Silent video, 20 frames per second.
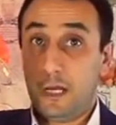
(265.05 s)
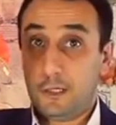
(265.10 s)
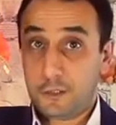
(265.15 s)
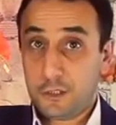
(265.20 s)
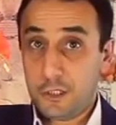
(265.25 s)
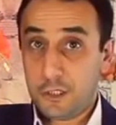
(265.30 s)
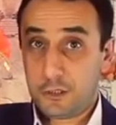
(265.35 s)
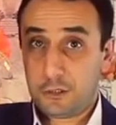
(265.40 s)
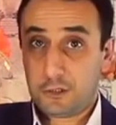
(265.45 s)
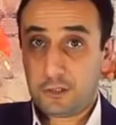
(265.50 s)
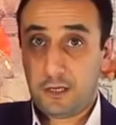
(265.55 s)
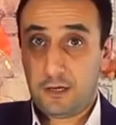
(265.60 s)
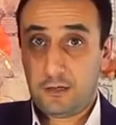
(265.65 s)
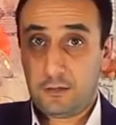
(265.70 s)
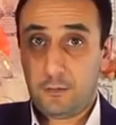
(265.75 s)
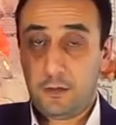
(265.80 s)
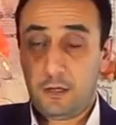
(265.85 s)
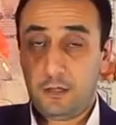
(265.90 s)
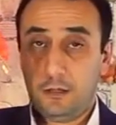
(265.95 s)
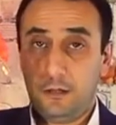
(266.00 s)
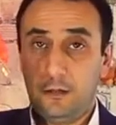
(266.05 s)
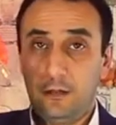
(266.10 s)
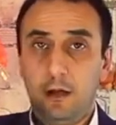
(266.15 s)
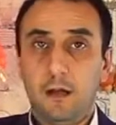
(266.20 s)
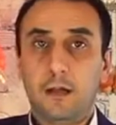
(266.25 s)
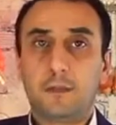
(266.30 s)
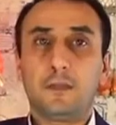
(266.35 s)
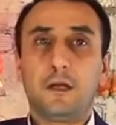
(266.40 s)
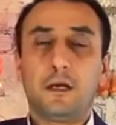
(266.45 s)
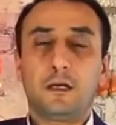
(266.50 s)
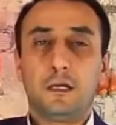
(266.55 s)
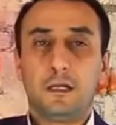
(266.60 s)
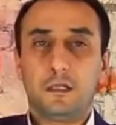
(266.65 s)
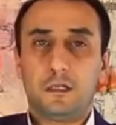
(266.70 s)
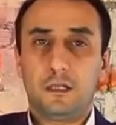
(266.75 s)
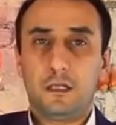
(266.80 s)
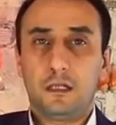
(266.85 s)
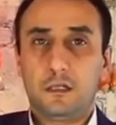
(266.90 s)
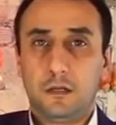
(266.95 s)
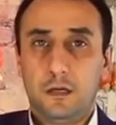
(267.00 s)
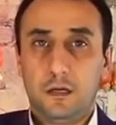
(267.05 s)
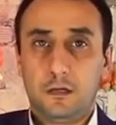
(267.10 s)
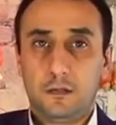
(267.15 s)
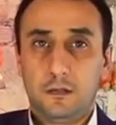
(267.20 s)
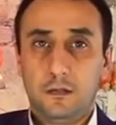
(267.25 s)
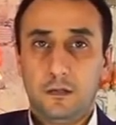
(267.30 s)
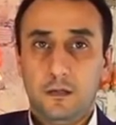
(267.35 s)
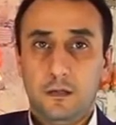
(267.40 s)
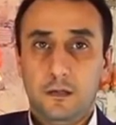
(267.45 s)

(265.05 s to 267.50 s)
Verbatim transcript: этнические армяне. Однако это не так.